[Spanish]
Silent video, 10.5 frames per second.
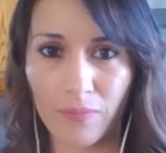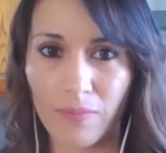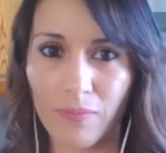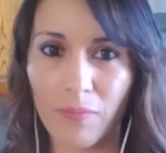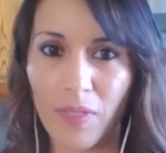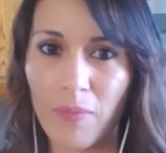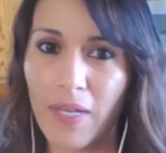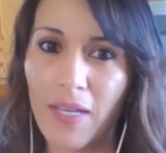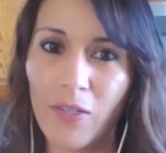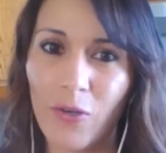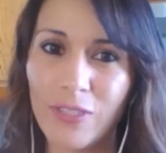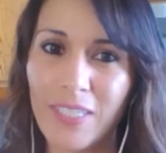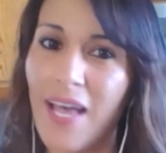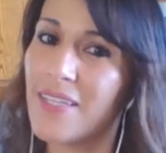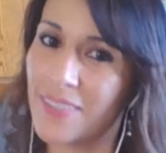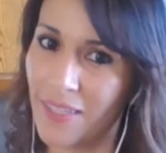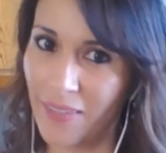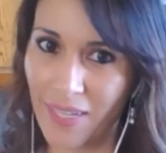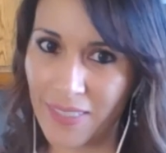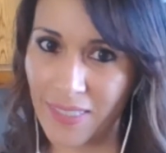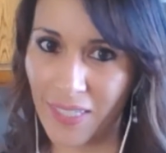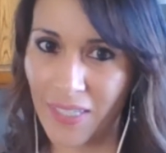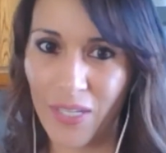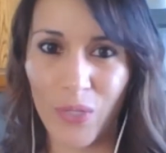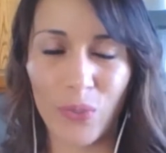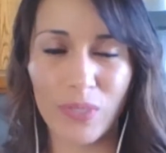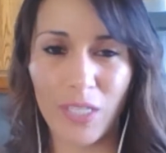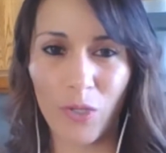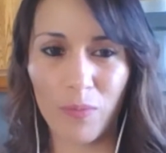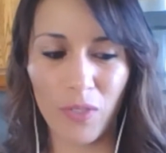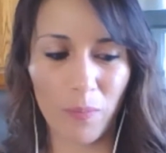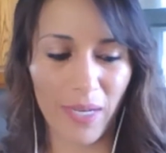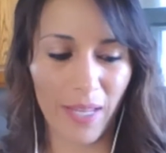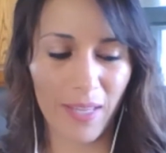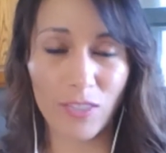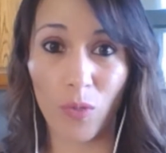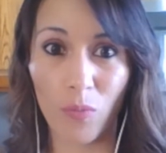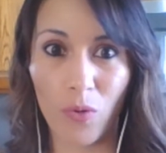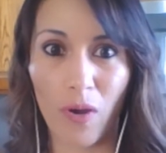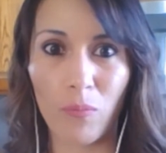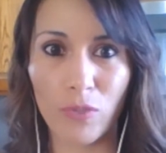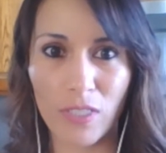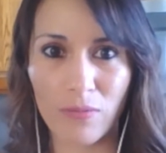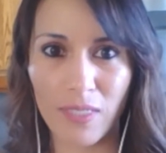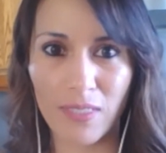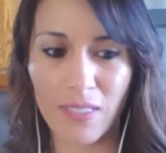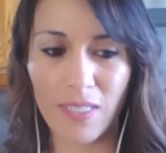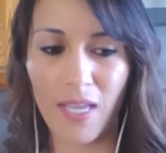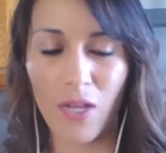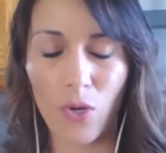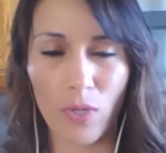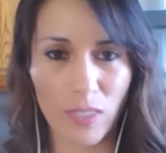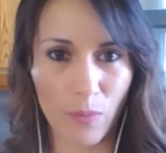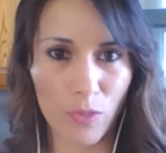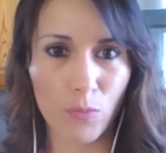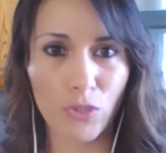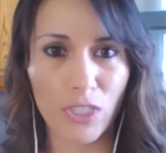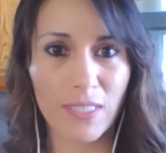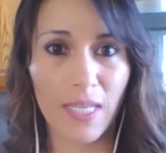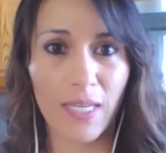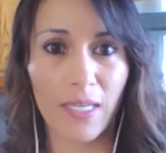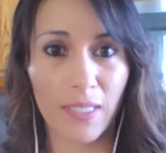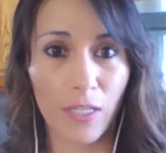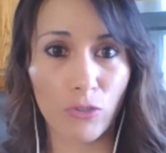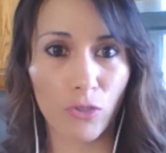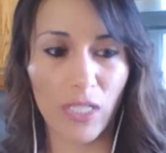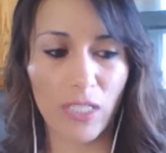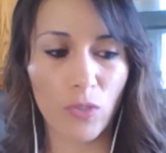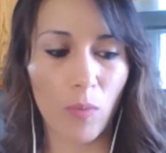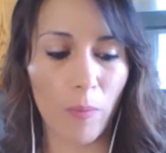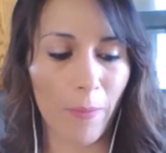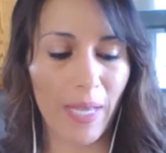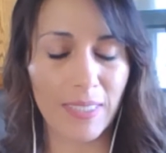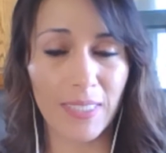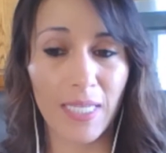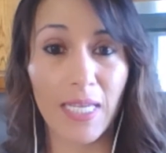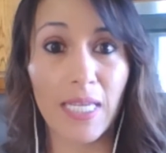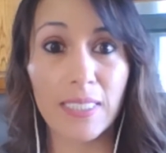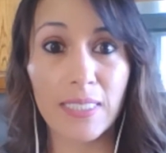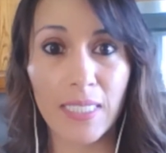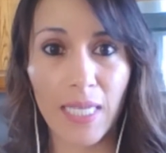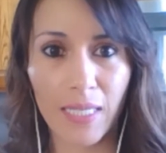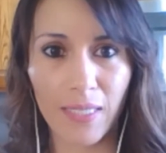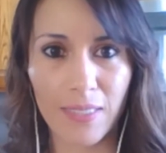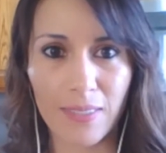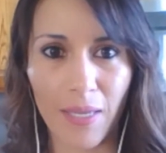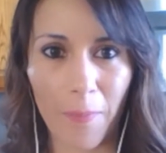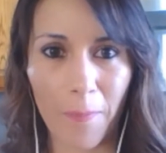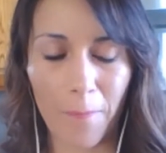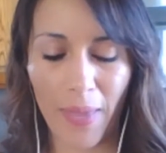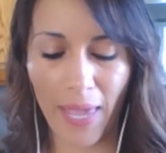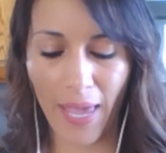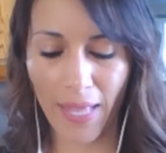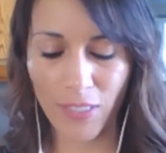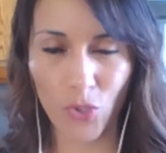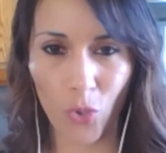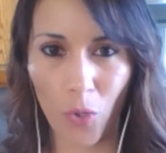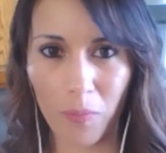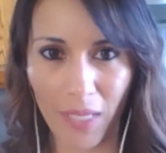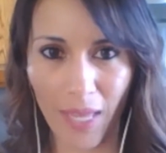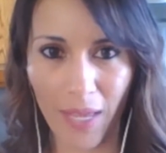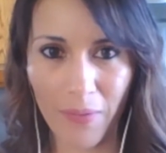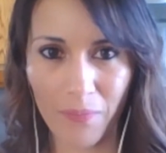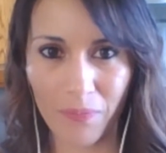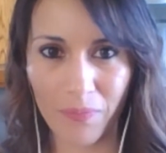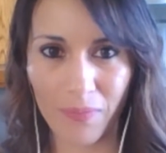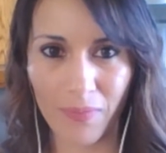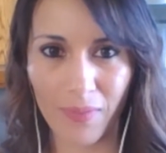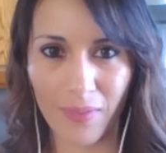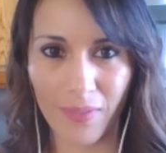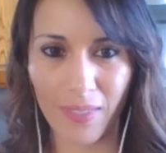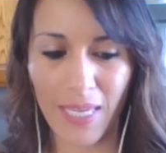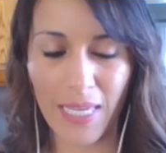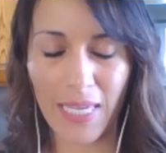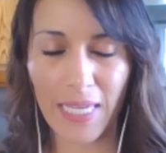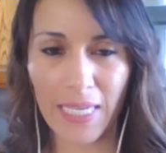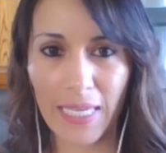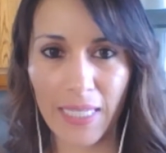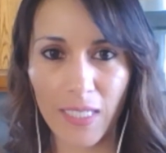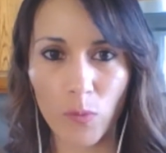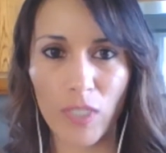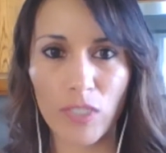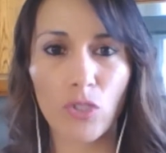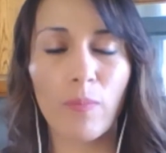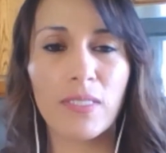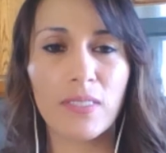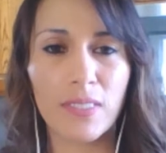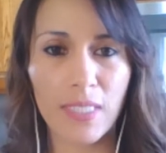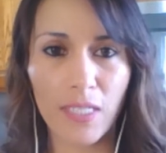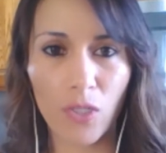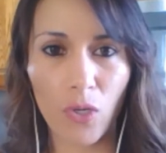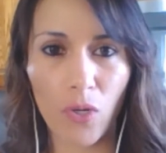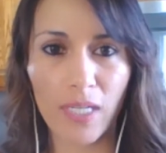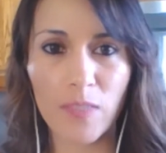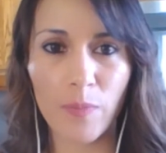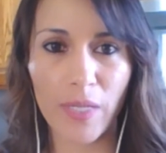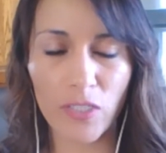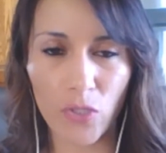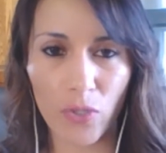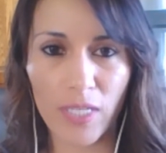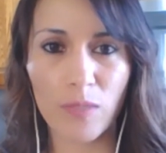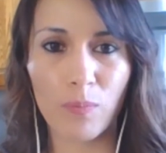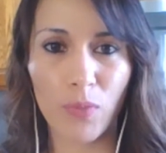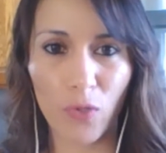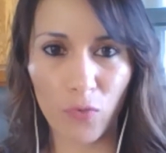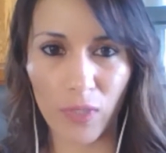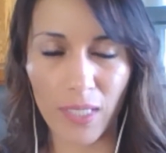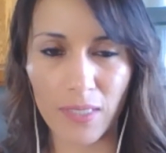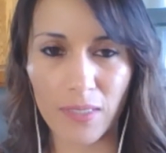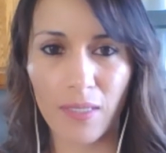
Primera cosa, sentarse. No estar comiendo paradas como muchas veces lo hacemos muchas de, nosotras como mamás. Siéntense, vean su comida y después tomen cinco respiraciones profundas.